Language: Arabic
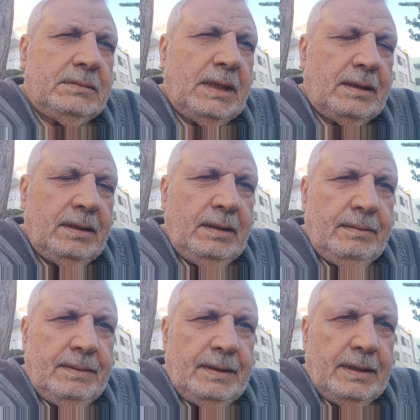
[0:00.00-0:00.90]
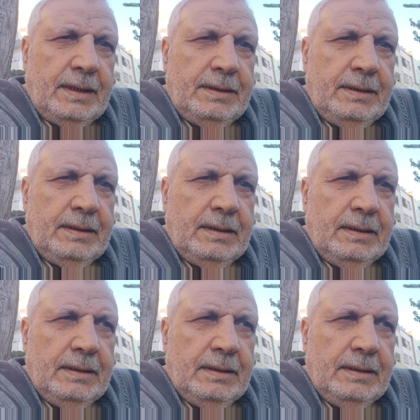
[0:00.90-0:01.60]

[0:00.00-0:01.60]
تقريبا يعني